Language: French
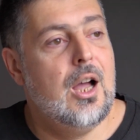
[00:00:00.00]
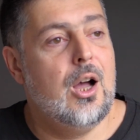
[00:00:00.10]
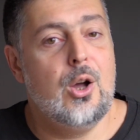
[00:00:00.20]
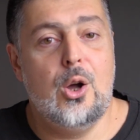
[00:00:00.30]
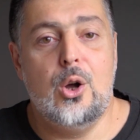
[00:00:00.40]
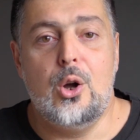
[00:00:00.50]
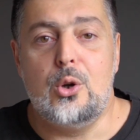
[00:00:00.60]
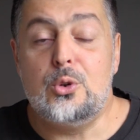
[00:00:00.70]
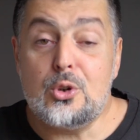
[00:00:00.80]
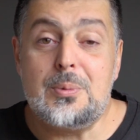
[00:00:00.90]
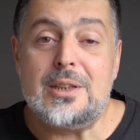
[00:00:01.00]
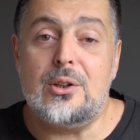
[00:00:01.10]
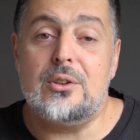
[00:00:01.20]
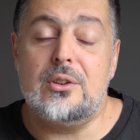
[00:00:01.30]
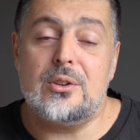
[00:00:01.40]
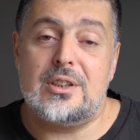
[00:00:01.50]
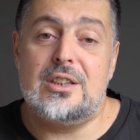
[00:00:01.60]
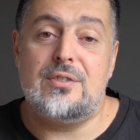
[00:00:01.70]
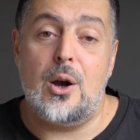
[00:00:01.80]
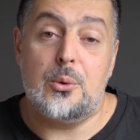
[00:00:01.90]
Euh, une autre méthode
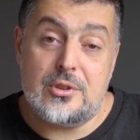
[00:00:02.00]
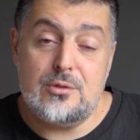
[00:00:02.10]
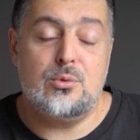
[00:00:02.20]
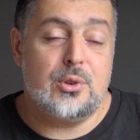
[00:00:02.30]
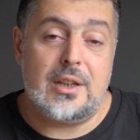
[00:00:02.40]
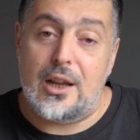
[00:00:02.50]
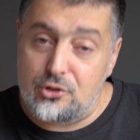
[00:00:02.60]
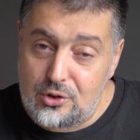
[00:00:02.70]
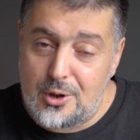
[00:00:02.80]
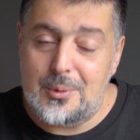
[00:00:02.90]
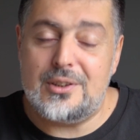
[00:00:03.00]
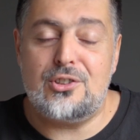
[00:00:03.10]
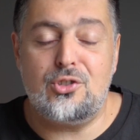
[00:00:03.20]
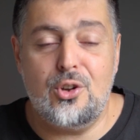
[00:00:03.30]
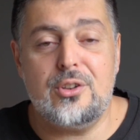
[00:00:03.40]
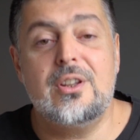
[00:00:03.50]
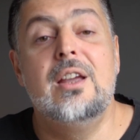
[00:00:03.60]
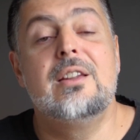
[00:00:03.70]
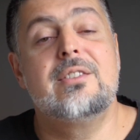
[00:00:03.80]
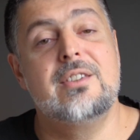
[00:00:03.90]
qui va aussi vous coûter de l'argent comme les t-shirts,
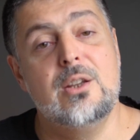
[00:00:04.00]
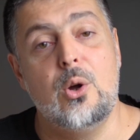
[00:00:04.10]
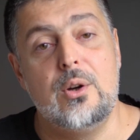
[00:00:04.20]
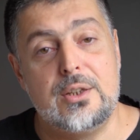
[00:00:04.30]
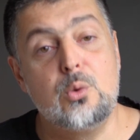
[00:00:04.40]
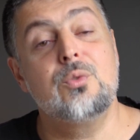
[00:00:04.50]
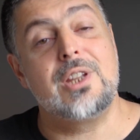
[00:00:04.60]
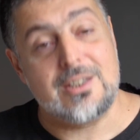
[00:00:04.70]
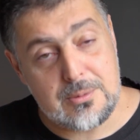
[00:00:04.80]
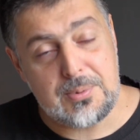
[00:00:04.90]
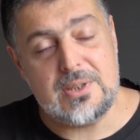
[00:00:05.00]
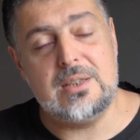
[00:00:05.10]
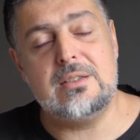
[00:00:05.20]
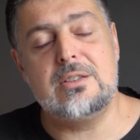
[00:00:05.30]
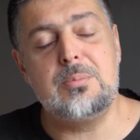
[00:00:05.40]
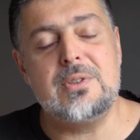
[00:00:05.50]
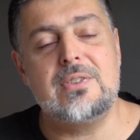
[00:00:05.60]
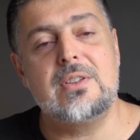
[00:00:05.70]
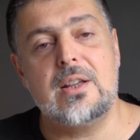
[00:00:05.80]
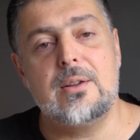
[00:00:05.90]
c'est les dons via Tipeee. Tipeee
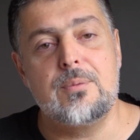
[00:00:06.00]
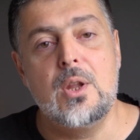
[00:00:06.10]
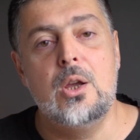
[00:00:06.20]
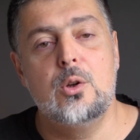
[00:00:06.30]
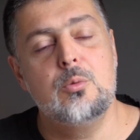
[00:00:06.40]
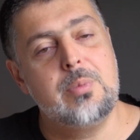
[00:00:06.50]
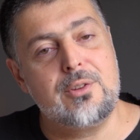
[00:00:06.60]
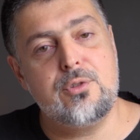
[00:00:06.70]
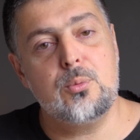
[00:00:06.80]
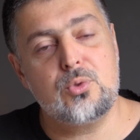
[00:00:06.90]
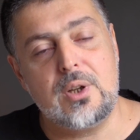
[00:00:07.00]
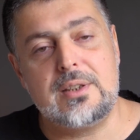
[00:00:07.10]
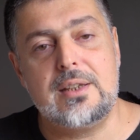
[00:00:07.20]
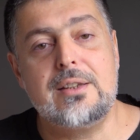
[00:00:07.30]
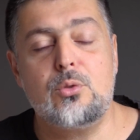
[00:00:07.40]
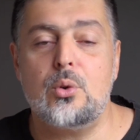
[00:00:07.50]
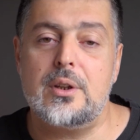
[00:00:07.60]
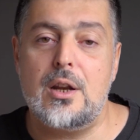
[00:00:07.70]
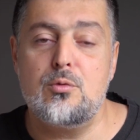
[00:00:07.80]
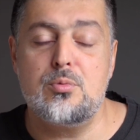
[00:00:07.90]
c'est un, une plateforme sur internet sur
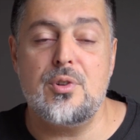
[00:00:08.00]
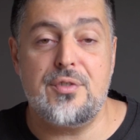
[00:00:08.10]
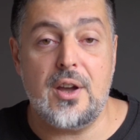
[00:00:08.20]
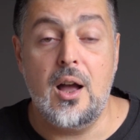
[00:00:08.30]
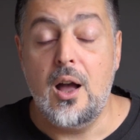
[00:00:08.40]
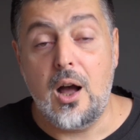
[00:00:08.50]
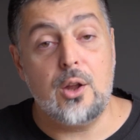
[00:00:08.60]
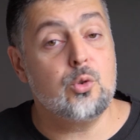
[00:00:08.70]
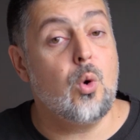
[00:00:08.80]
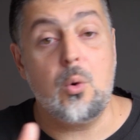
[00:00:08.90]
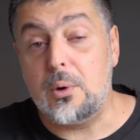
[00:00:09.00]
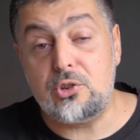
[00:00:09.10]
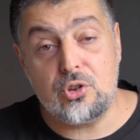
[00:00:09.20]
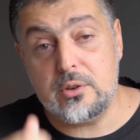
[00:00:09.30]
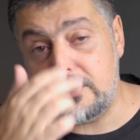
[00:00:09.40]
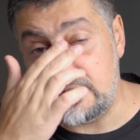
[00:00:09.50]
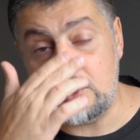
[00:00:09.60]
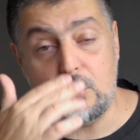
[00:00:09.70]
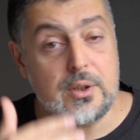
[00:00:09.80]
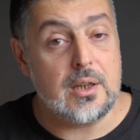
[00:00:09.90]
laquelle vous pouvez faire un don en one shot,
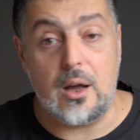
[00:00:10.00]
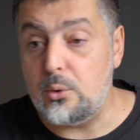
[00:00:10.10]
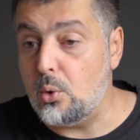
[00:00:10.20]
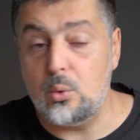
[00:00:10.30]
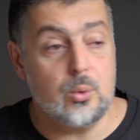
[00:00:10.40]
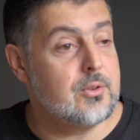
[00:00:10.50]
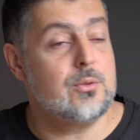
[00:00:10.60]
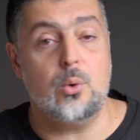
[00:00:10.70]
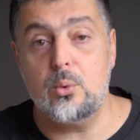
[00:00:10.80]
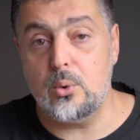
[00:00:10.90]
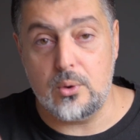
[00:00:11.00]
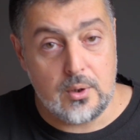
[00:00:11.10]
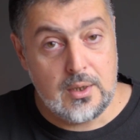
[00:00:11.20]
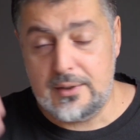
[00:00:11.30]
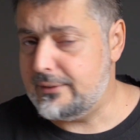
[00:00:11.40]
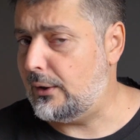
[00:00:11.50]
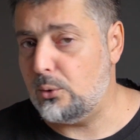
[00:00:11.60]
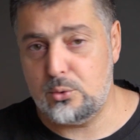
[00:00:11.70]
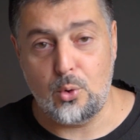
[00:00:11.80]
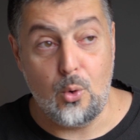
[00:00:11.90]
c'est-à-dire donner 1 euro, 10 euros,
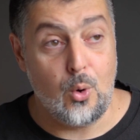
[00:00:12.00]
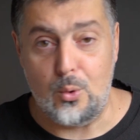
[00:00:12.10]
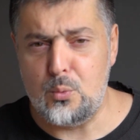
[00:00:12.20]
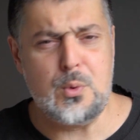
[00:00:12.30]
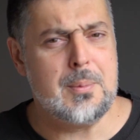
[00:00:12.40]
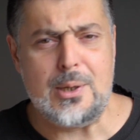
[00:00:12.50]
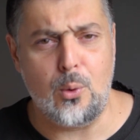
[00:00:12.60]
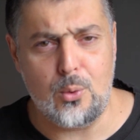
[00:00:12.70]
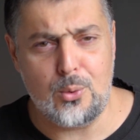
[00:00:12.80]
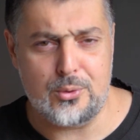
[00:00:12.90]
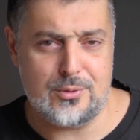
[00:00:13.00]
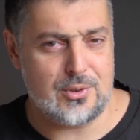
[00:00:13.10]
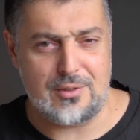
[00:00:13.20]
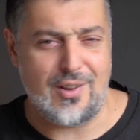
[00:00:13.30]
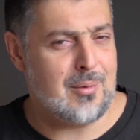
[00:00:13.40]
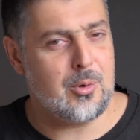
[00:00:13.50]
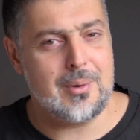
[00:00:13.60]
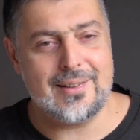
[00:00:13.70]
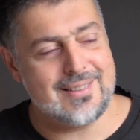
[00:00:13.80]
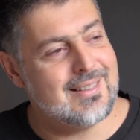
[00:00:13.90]
50 euros, 8000 euros si vous êtes vraiment
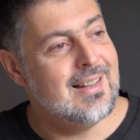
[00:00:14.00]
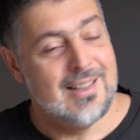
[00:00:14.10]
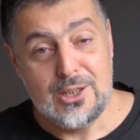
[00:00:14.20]
blindé,